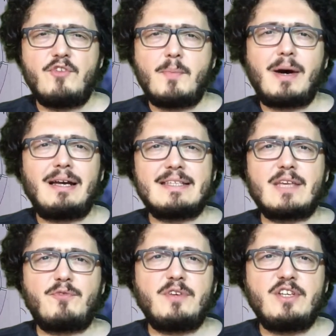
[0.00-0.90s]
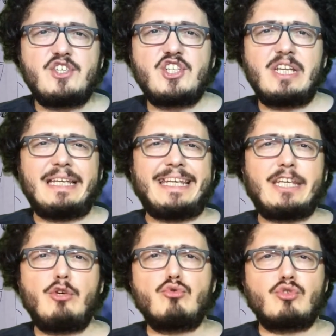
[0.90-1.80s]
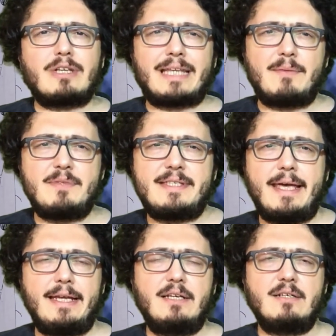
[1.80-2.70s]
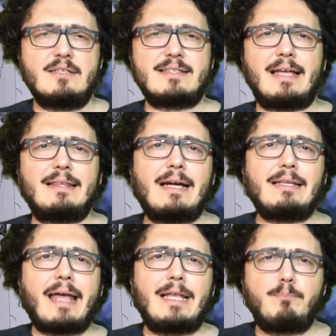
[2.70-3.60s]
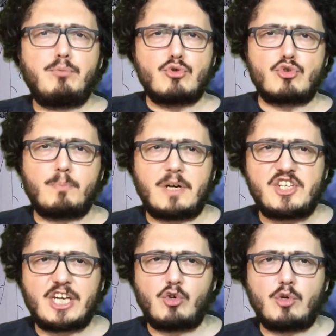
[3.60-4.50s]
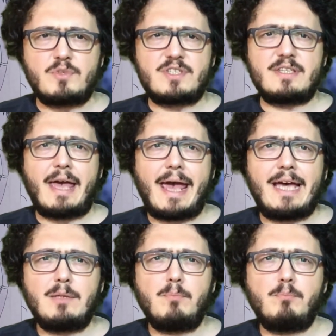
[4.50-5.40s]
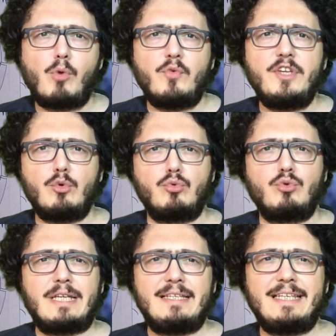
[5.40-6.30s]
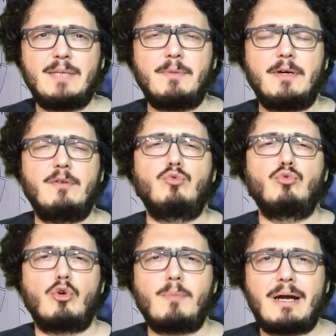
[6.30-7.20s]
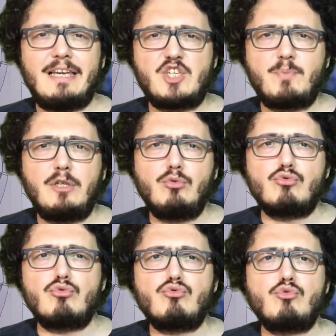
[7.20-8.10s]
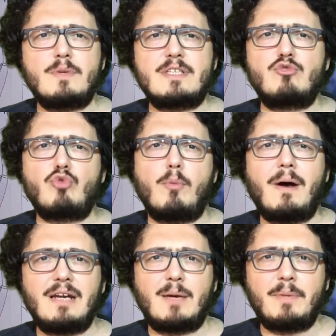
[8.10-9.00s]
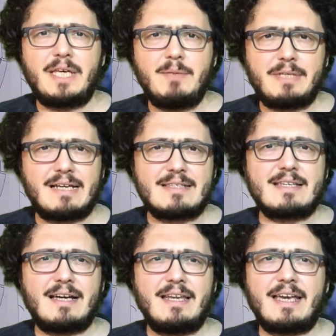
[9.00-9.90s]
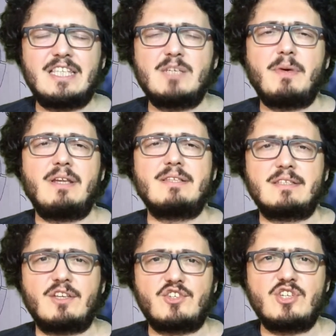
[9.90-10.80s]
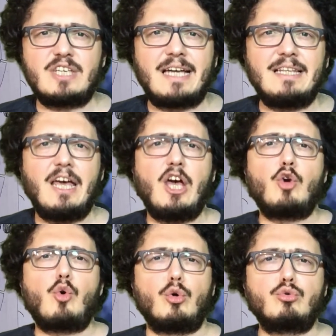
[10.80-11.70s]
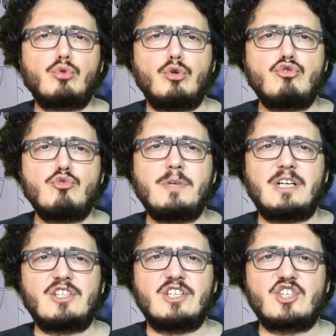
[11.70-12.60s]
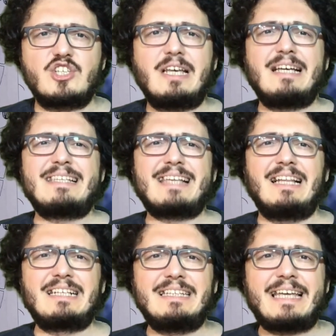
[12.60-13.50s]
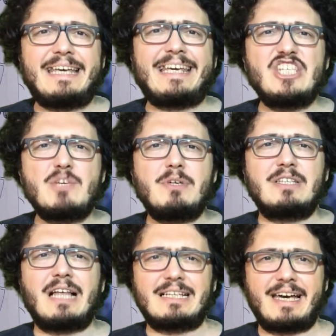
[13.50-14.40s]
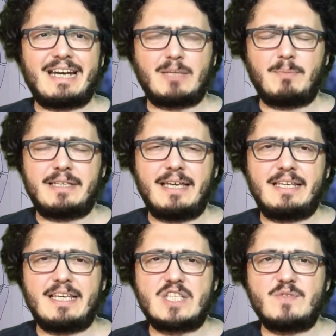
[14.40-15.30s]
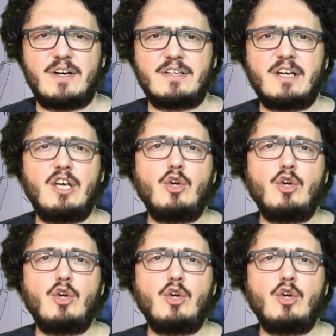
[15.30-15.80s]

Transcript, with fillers: Ve maalesef işin iki ucu da temiz değil. Standard Poor's baş ekonomisti N. Bovino'nun dediği gibi normalleşmenin uzun sürmesi toparlanmayı imkansız hale getirme riski taşırken kontrolsüz bir açılışın salgında ikinci bir dalga yaratma tehlikesi var